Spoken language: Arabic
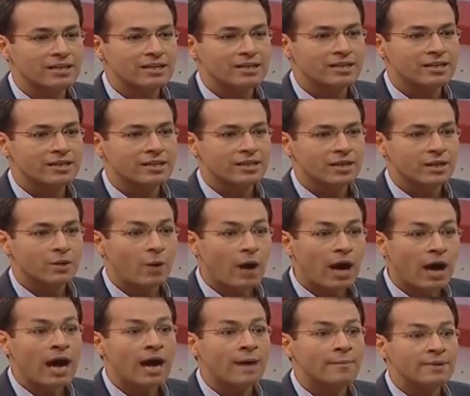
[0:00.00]
صحيح أنا
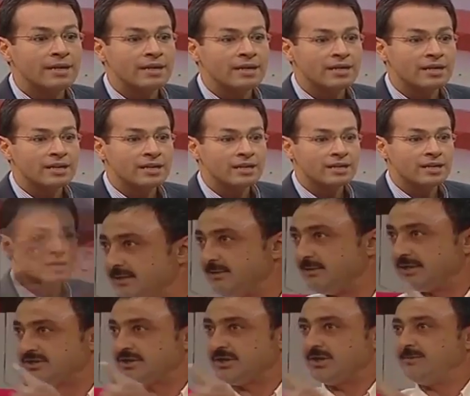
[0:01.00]
وحامل أنا
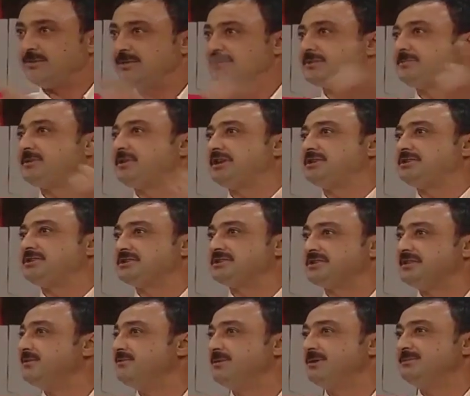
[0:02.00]
الزواج كان عمري 17
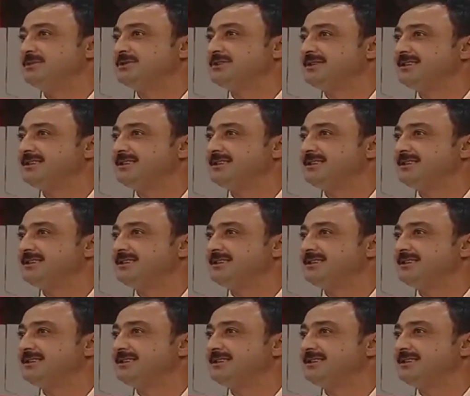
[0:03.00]
سنة أنت